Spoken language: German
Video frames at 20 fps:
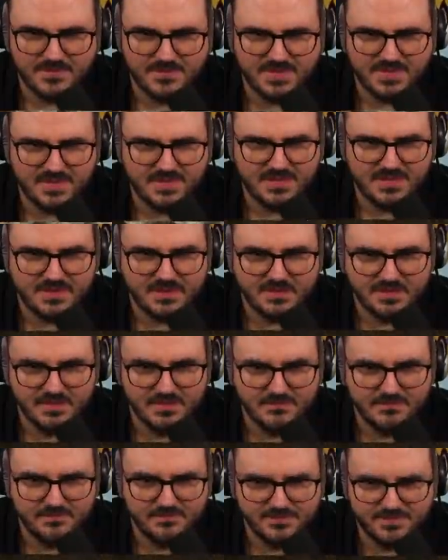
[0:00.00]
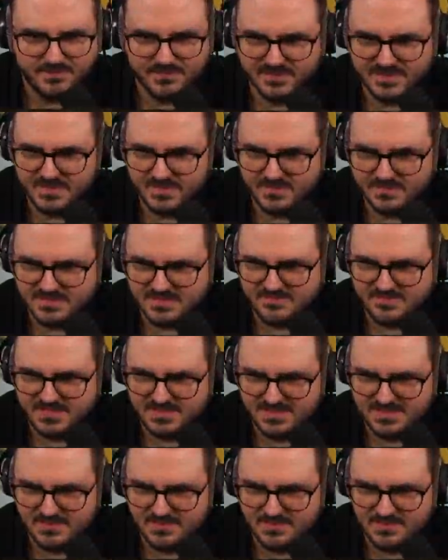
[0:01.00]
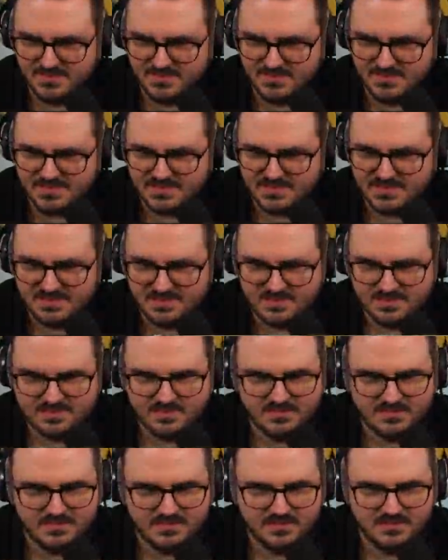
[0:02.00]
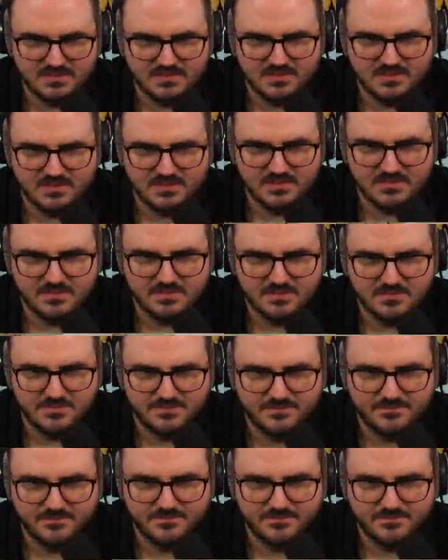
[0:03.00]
dann, ähm, und dann nutzen wir das Holz. Oh, warte. Ah ja,